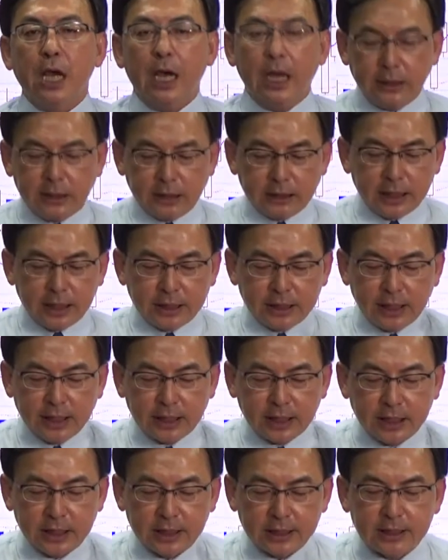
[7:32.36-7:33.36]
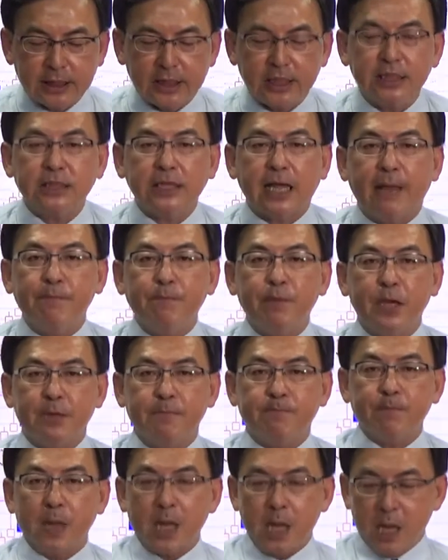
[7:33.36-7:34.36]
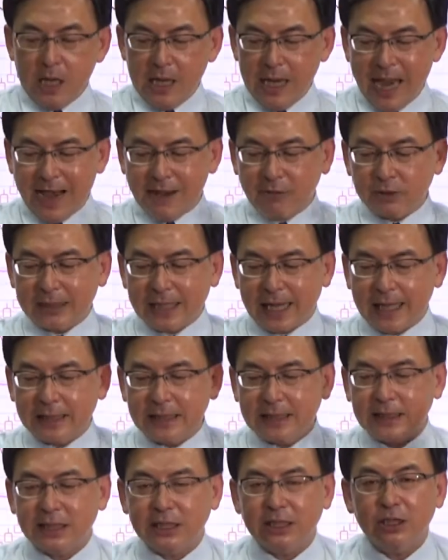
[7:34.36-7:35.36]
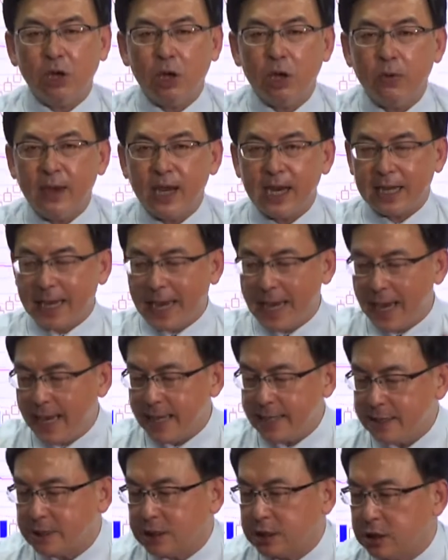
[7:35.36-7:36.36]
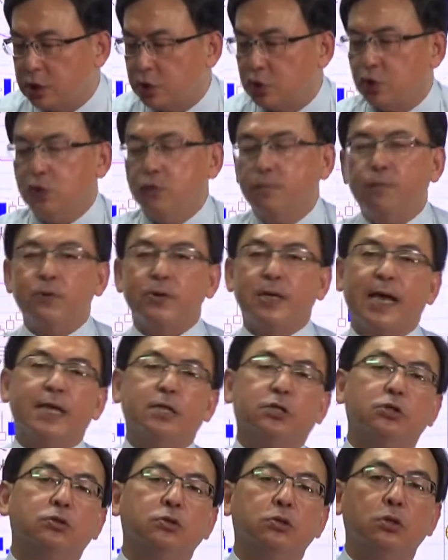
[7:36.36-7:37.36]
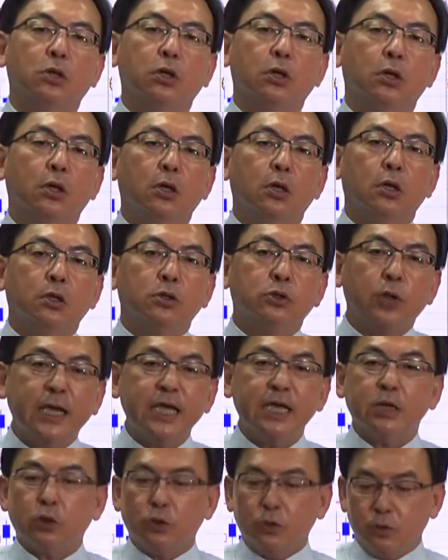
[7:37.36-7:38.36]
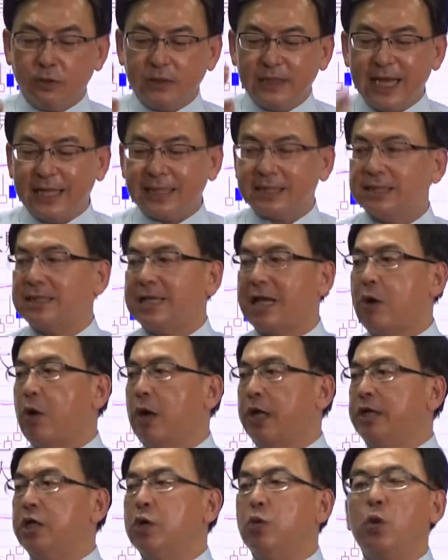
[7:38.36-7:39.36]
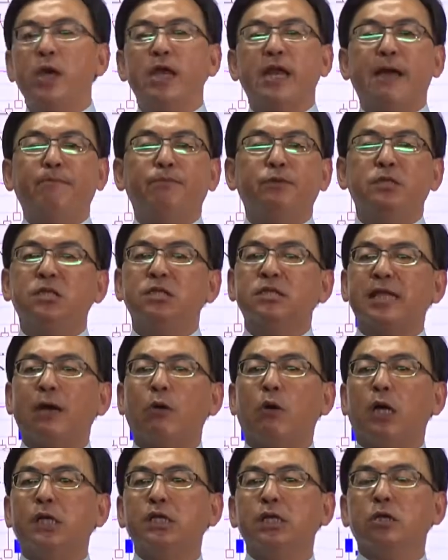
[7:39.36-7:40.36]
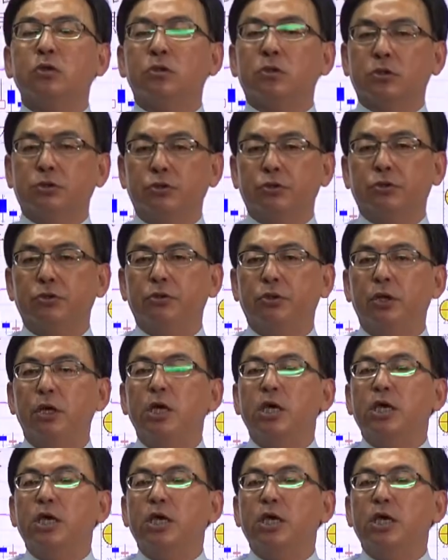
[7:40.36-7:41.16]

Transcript: 而这些的一个新产品要在七月份开始逐步开出。所以股价是在反映未来，不是在反映过去。